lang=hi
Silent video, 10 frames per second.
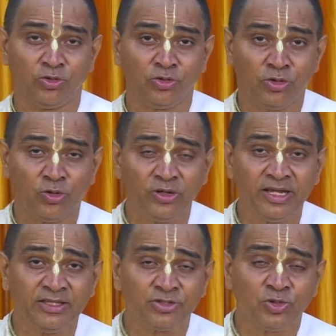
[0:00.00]

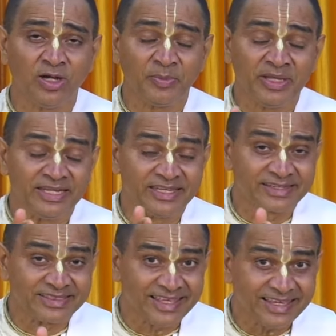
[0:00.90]
उन्होंने जो हमें
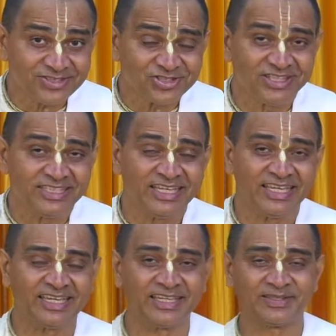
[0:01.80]
निर्देश
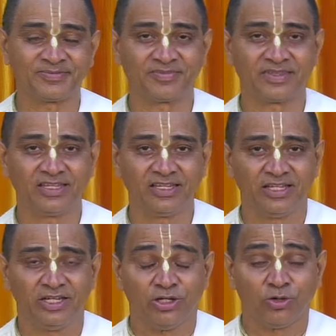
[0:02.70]
दिए हैं
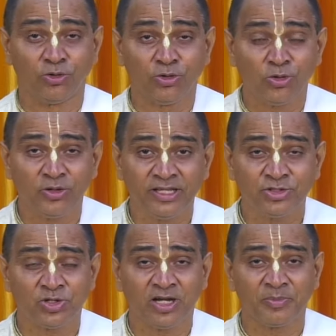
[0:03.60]
उन्होंने
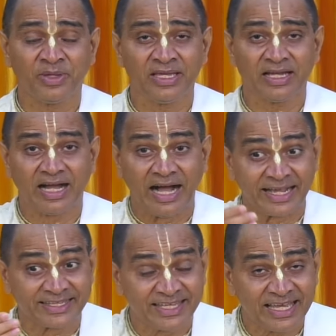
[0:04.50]
जो हमें
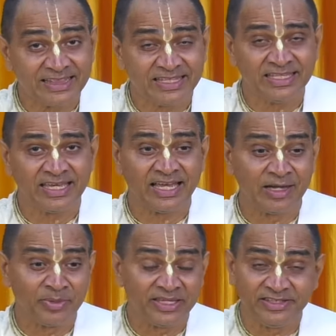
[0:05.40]
आज्ञा दी है
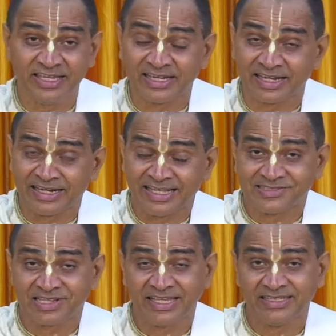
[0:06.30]
हमें ये करना
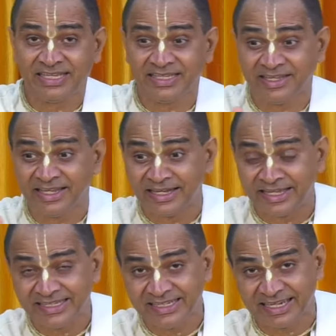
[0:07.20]
चाहिए ये
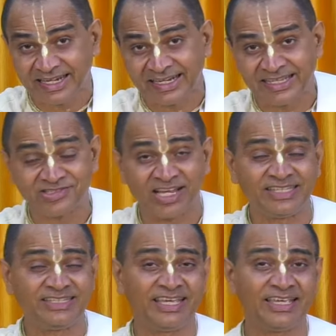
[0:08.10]
नहीं करना
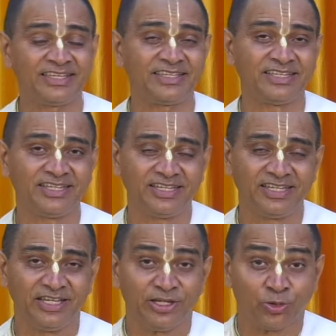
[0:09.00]
चाहिए
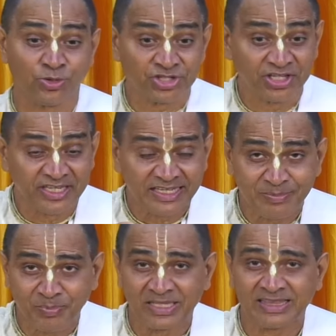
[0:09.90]
कुछ
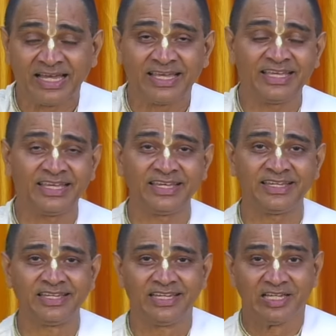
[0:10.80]
नियम बताए
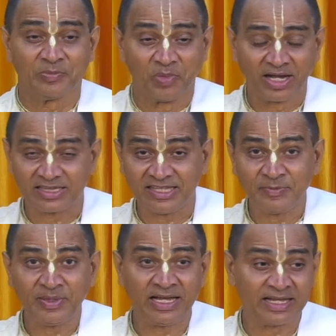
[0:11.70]
हैं भक्ति
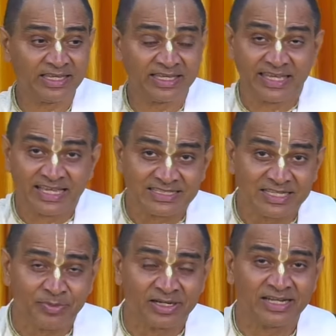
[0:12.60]
में आगे
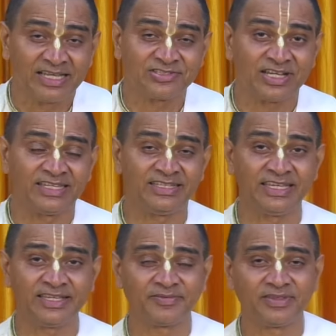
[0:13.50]
कैसे बढ़ना चाहिए